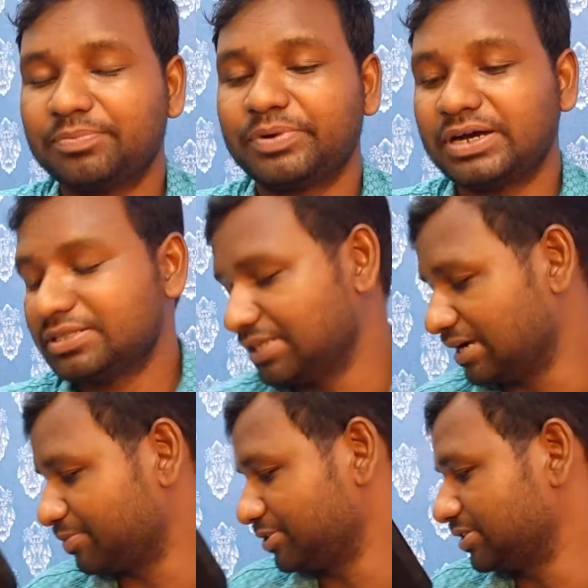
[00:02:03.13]
पास
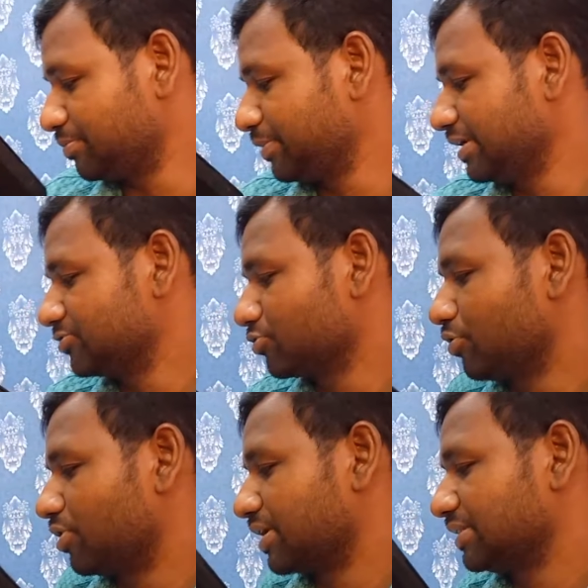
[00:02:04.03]
यहाँ पर जब मैंने इसको
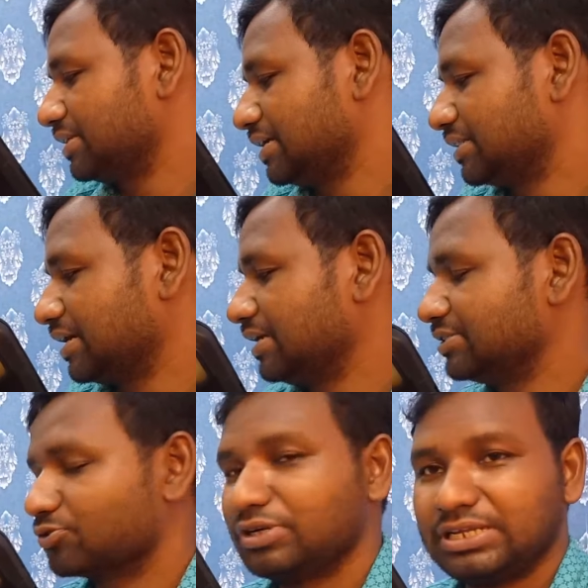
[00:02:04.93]
ऑर्डर दिया था
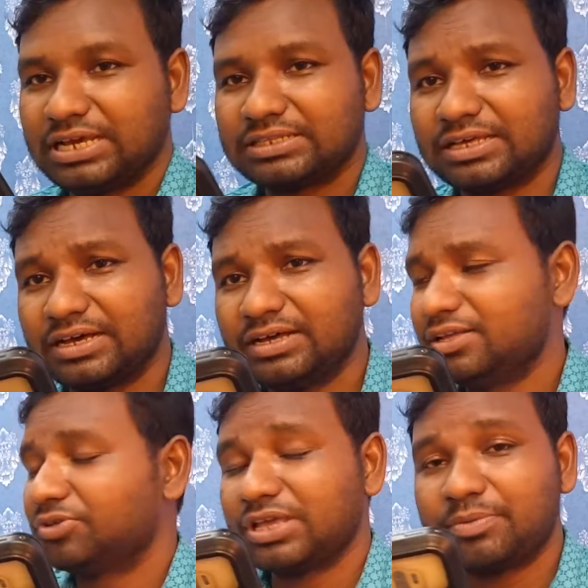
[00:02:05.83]
इसको लिया था
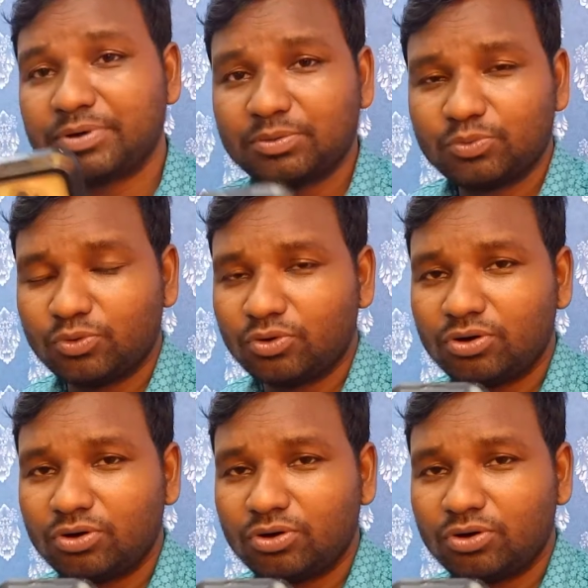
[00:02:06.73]
तो यहाँ पर वो